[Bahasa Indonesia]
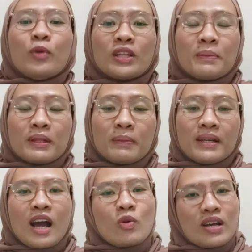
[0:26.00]
Buat
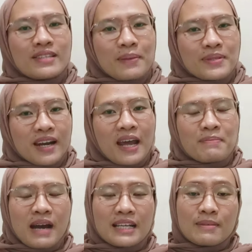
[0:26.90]
teman-teman yang udah
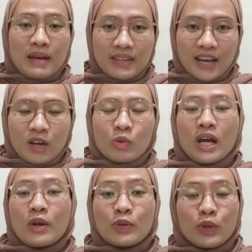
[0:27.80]
subscribe, makasih banyak.
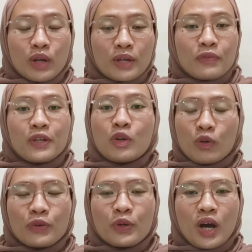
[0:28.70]
Udah nontonin
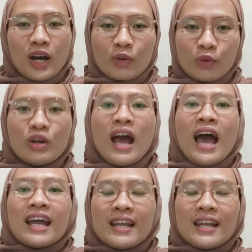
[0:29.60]
video-video aku.